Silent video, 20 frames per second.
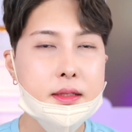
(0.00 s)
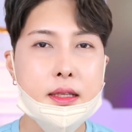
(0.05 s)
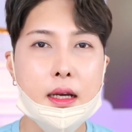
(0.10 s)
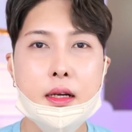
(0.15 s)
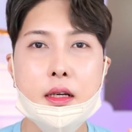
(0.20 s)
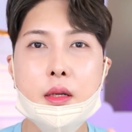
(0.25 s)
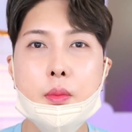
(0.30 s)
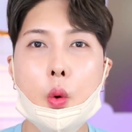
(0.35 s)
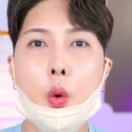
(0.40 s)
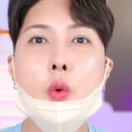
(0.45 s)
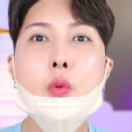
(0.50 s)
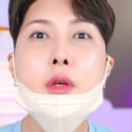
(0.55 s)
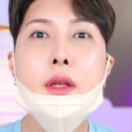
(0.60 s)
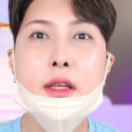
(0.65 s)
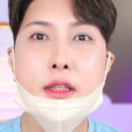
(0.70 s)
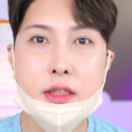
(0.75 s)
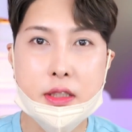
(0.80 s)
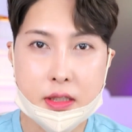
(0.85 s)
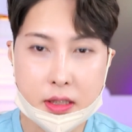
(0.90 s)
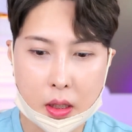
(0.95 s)
자 그럼
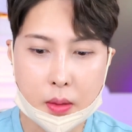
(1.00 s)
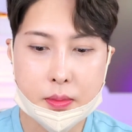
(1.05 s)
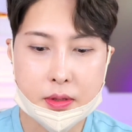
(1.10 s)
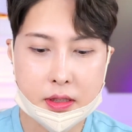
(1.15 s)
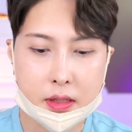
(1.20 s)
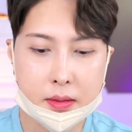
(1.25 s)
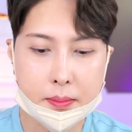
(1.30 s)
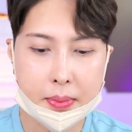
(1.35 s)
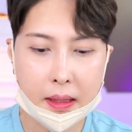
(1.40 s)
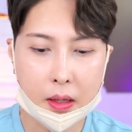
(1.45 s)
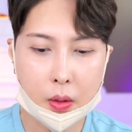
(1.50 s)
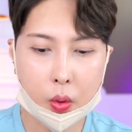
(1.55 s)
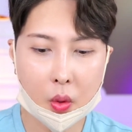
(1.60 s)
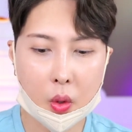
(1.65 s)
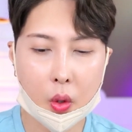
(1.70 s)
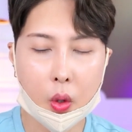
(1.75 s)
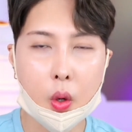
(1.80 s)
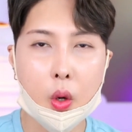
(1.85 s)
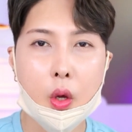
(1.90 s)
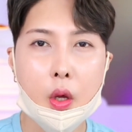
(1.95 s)
오늘의 실험실은
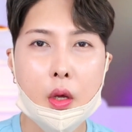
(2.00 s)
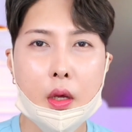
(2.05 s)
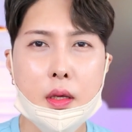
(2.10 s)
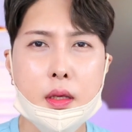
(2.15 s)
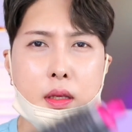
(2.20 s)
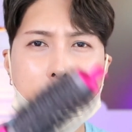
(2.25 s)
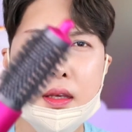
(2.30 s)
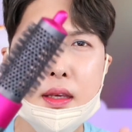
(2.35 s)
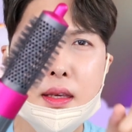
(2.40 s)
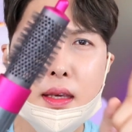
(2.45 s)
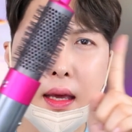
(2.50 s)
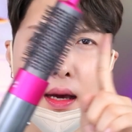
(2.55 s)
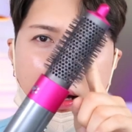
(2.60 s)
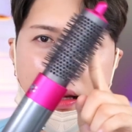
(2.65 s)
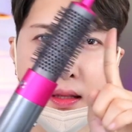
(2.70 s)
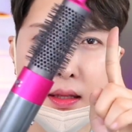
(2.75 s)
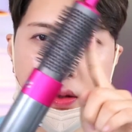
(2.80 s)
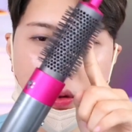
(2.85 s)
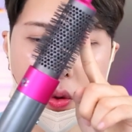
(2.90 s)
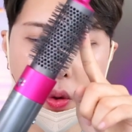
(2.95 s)
바로 이게
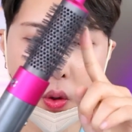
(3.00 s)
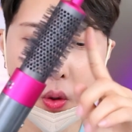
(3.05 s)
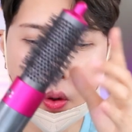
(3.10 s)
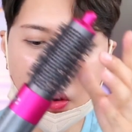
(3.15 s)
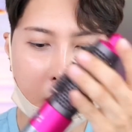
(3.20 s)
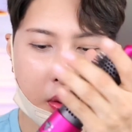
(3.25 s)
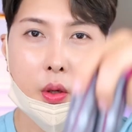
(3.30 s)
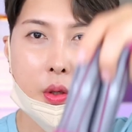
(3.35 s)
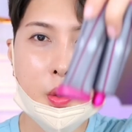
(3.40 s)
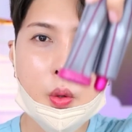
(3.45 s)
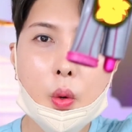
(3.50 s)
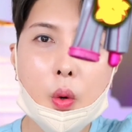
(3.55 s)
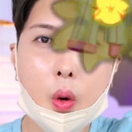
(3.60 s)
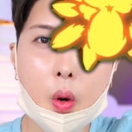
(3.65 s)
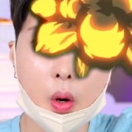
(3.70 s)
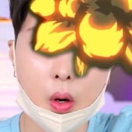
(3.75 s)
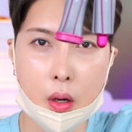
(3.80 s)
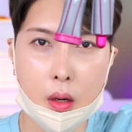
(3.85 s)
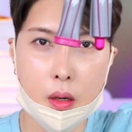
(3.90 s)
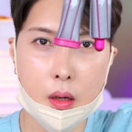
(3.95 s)
아니고
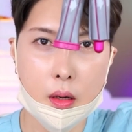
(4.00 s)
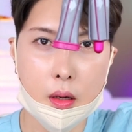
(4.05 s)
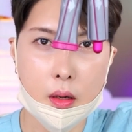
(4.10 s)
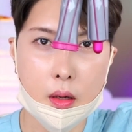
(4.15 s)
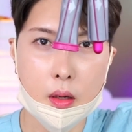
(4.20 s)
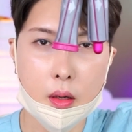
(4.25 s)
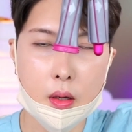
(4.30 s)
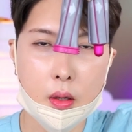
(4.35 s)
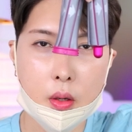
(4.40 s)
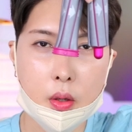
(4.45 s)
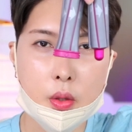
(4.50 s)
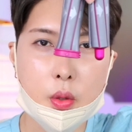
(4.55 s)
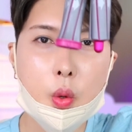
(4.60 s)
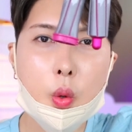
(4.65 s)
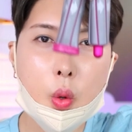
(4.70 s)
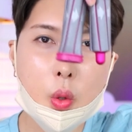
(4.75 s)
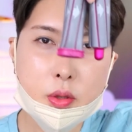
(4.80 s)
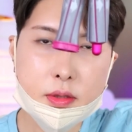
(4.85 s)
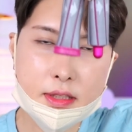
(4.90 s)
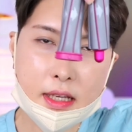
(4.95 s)
요거
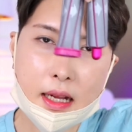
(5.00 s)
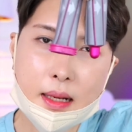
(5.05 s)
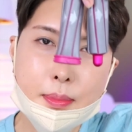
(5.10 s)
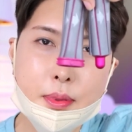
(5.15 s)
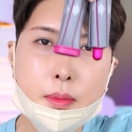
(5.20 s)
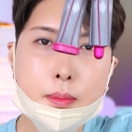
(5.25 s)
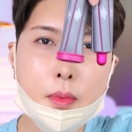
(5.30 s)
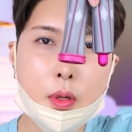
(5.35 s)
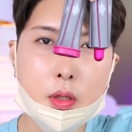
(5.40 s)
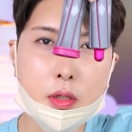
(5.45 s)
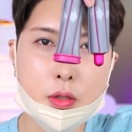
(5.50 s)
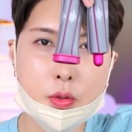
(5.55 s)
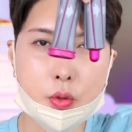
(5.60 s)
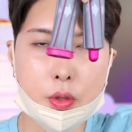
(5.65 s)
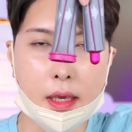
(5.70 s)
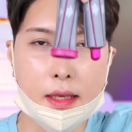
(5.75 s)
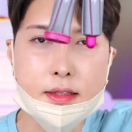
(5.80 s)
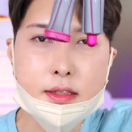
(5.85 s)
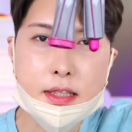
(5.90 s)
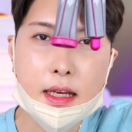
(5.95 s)
요거 짧은 머리도
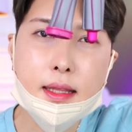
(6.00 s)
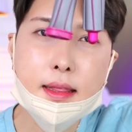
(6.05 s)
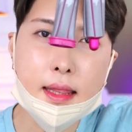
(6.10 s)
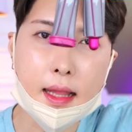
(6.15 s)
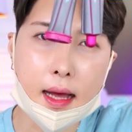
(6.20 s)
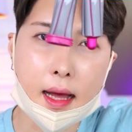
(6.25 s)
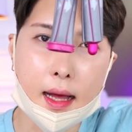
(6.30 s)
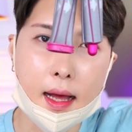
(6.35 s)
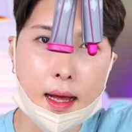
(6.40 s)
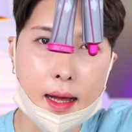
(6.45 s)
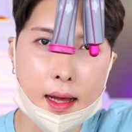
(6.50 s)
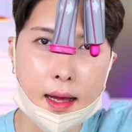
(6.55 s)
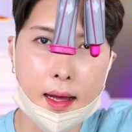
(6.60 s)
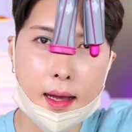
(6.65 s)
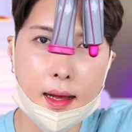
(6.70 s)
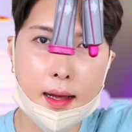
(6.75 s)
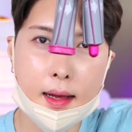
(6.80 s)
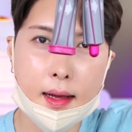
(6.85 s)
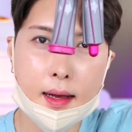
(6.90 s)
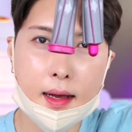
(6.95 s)
괜찮나
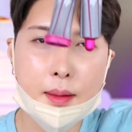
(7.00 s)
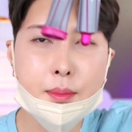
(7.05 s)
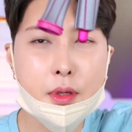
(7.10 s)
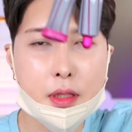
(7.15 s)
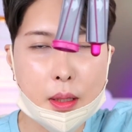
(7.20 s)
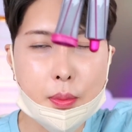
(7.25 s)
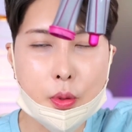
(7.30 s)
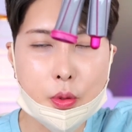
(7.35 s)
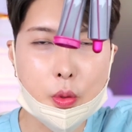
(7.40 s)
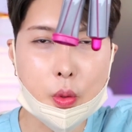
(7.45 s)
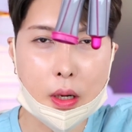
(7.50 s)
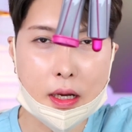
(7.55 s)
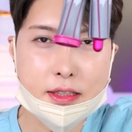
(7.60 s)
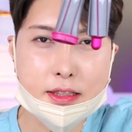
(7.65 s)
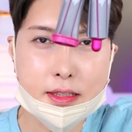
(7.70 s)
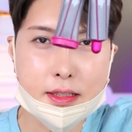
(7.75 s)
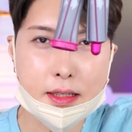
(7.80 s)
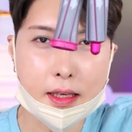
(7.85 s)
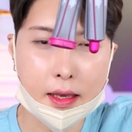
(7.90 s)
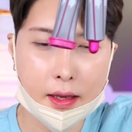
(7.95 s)
한번 해보도록
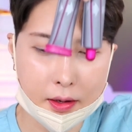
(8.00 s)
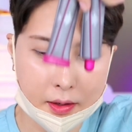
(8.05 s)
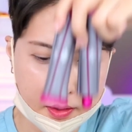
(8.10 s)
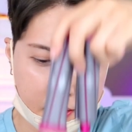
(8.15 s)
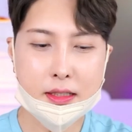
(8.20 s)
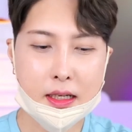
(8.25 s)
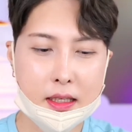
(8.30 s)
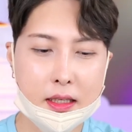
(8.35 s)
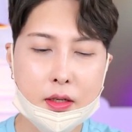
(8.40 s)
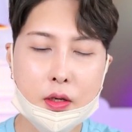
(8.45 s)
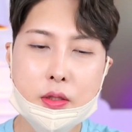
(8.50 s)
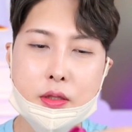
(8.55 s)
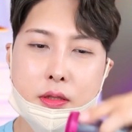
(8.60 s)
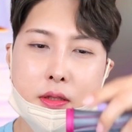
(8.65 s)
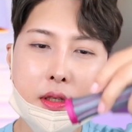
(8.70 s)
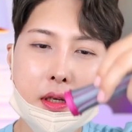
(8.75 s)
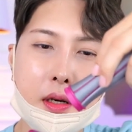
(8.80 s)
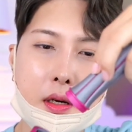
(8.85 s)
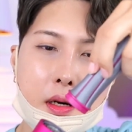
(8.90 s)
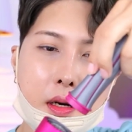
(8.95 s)
하실게요 자
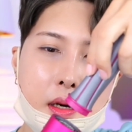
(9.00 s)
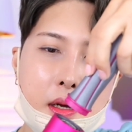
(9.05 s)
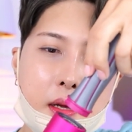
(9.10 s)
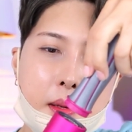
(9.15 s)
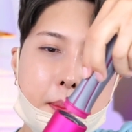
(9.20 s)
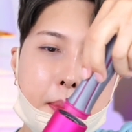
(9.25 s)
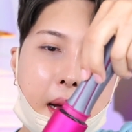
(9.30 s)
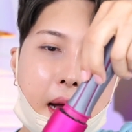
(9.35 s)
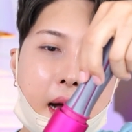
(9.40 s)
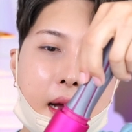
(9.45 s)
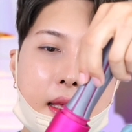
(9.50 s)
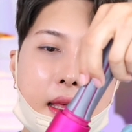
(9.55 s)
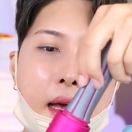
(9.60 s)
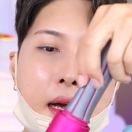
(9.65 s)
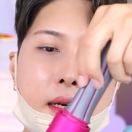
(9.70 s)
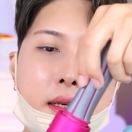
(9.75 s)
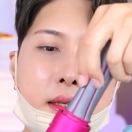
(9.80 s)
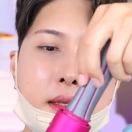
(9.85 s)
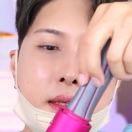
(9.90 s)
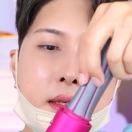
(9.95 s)
이거는요
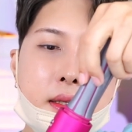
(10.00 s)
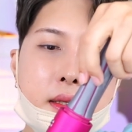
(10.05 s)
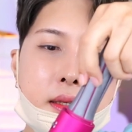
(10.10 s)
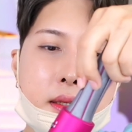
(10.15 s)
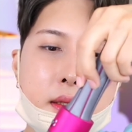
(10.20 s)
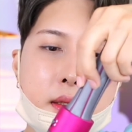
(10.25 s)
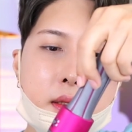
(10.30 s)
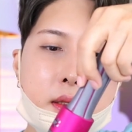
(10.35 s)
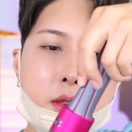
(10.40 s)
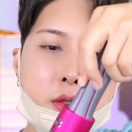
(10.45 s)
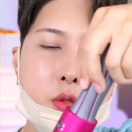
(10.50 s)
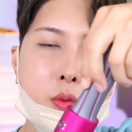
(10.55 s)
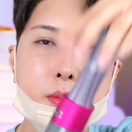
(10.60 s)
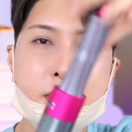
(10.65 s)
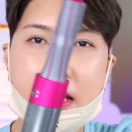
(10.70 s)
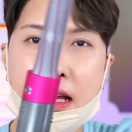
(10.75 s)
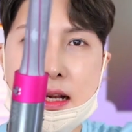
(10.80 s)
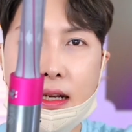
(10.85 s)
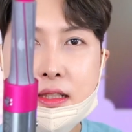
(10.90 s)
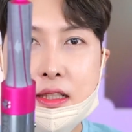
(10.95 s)
방향을
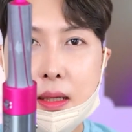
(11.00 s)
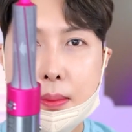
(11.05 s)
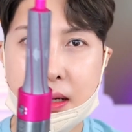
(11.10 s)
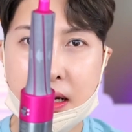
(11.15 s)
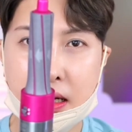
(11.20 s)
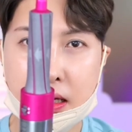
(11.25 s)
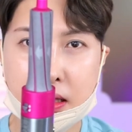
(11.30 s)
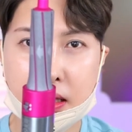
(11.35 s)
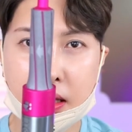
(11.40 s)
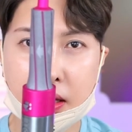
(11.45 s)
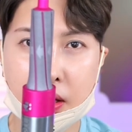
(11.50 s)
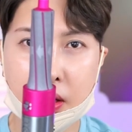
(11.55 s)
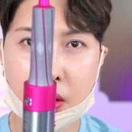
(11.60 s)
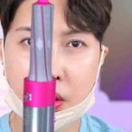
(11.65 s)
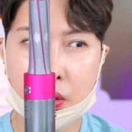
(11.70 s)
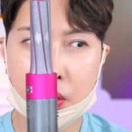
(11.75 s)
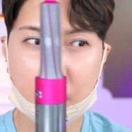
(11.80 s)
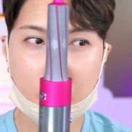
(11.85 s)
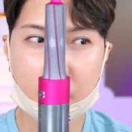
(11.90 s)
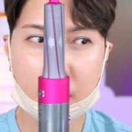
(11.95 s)
좀잘 잡아야 돼요
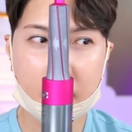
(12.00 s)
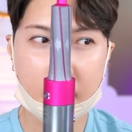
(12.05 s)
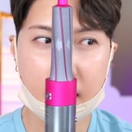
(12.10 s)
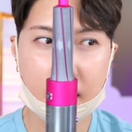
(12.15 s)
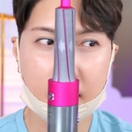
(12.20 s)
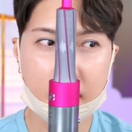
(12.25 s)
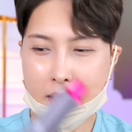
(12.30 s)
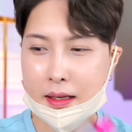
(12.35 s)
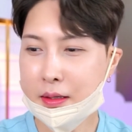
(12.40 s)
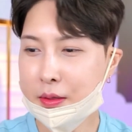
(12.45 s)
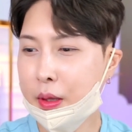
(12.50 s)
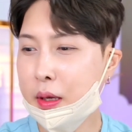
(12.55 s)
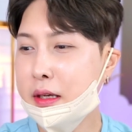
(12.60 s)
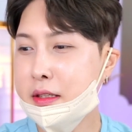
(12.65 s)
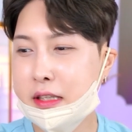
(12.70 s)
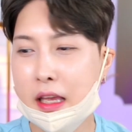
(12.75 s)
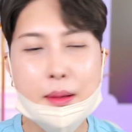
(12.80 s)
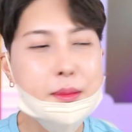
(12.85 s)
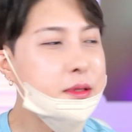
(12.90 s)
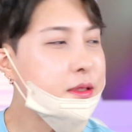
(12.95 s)
요렇게 나 이거 되게
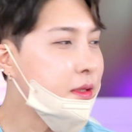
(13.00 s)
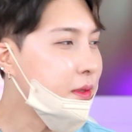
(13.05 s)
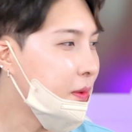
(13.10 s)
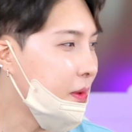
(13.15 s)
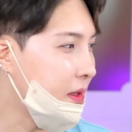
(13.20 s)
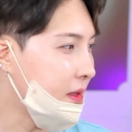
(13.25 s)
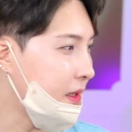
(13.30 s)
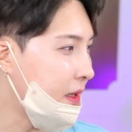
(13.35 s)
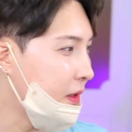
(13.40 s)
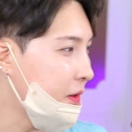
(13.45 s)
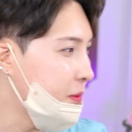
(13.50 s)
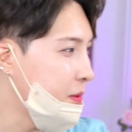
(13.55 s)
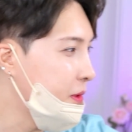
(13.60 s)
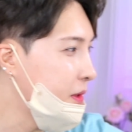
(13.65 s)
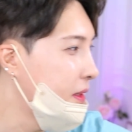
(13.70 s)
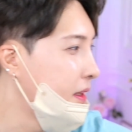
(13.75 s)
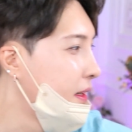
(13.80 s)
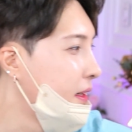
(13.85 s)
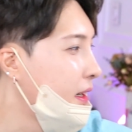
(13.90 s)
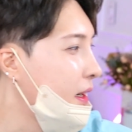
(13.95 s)
재밌을 것 같다
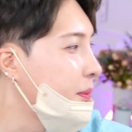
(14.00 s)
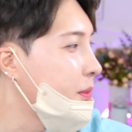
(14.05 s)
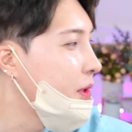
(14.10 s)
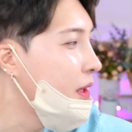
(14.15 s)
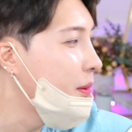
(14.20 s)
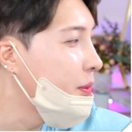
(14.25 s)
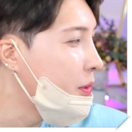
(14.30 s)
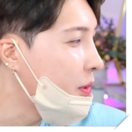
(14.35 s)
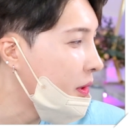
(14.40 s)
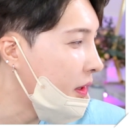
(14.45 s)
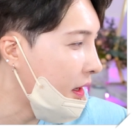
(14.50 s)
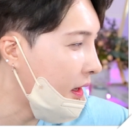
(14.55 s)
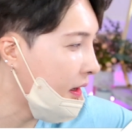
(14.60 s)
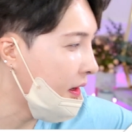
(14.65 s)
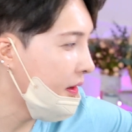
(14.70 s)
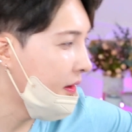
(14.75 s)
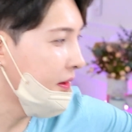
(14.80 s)
여러분들 한번 해볼게